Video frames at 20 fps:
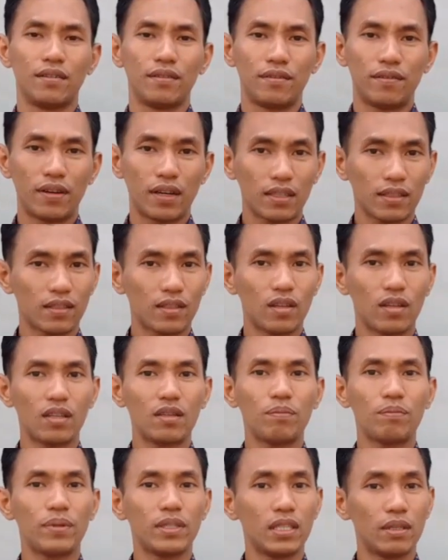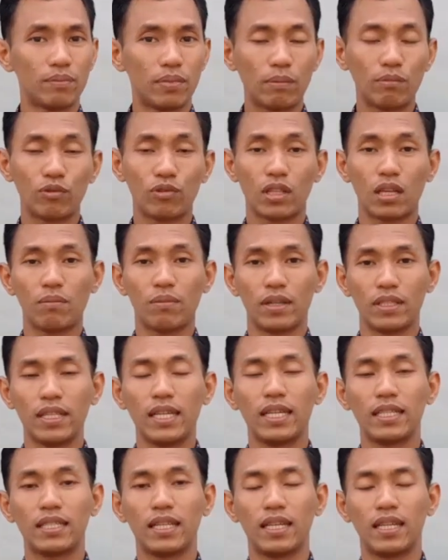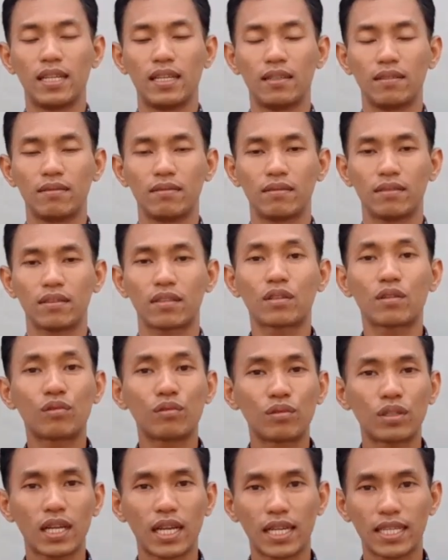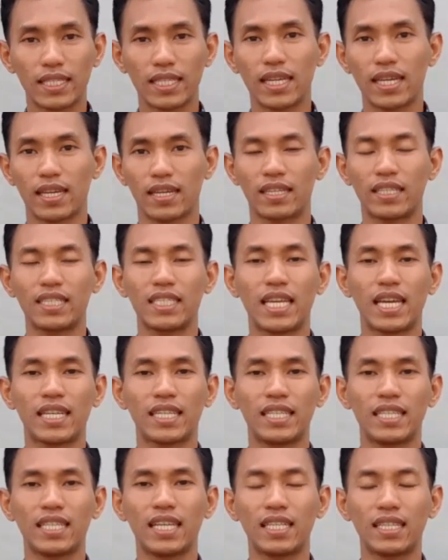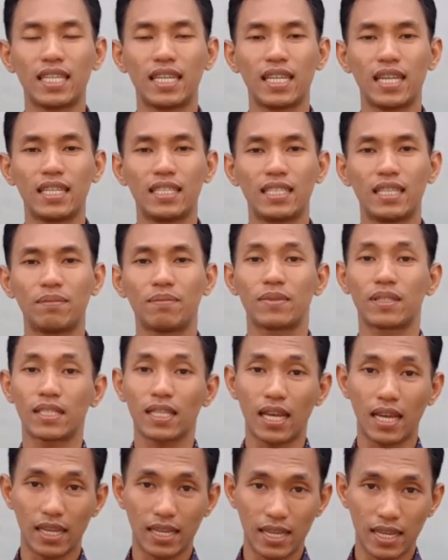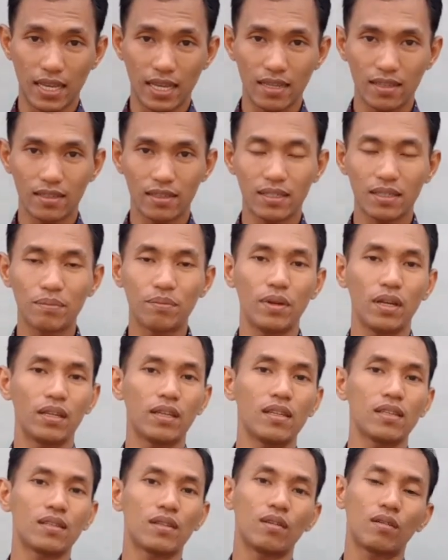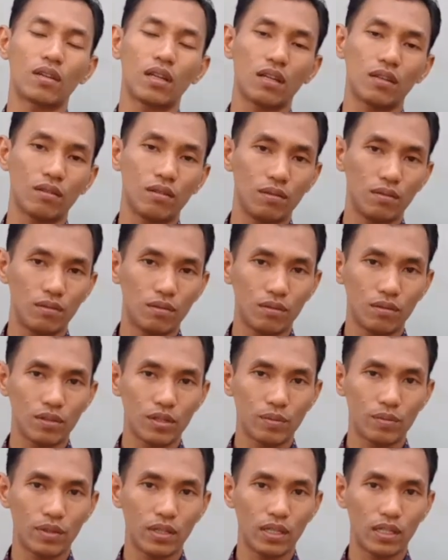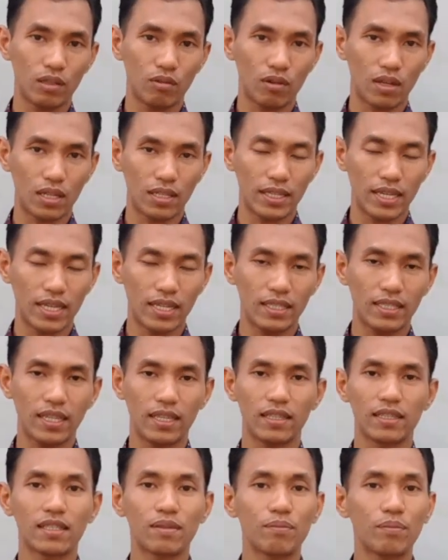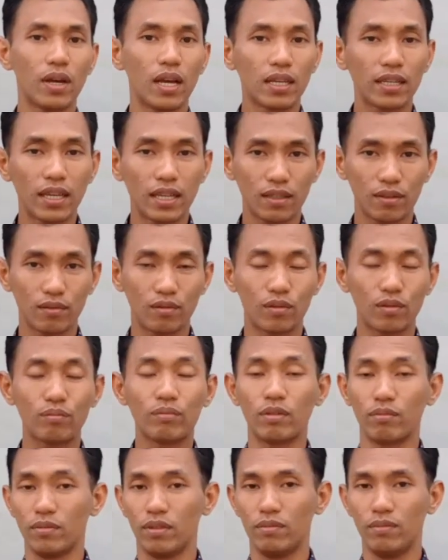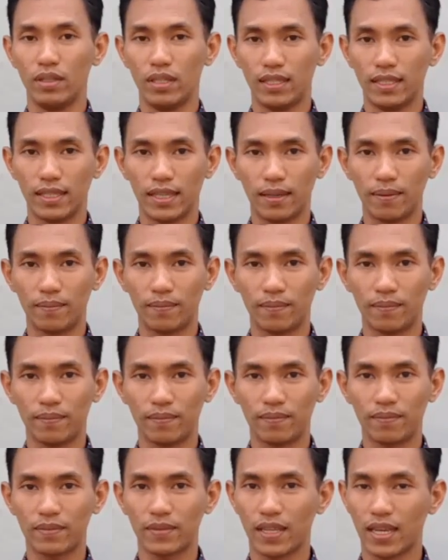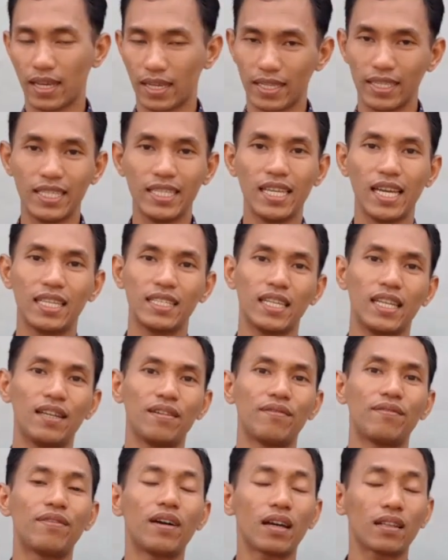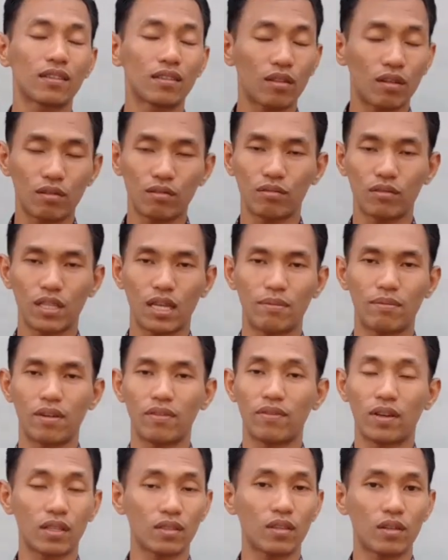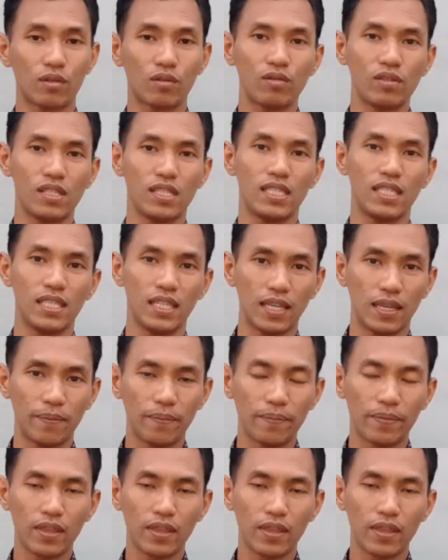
faktor penyebab utamanya adalah kurangnya keyakinan terhadap saya sebagai seorang guru spiritualnya dan sebagai guru pembimbingnya. Nah, ini adalah faktor utama, faktor kunci ya.